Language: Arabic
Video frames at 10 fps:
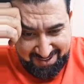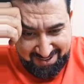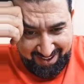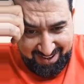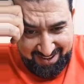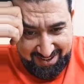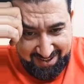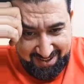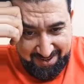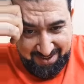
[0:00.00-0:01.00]
كوس
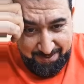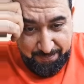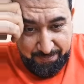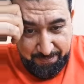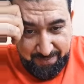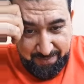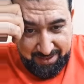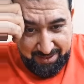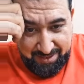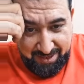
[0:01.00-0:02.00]
الغالي
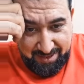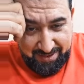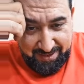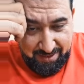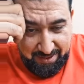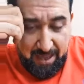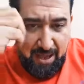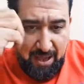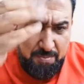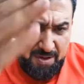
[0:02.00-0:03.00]
زين
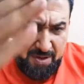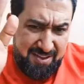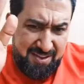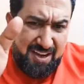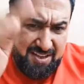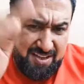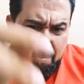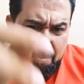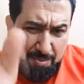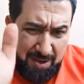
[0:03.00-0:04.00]
لا احب ولد انا اللي
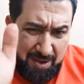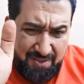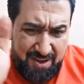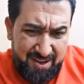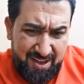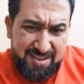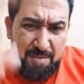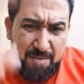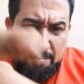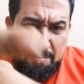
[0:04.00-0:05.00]
يسب قبل احضره
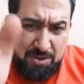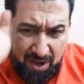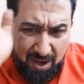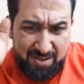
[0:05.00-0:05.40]
عسى ما 100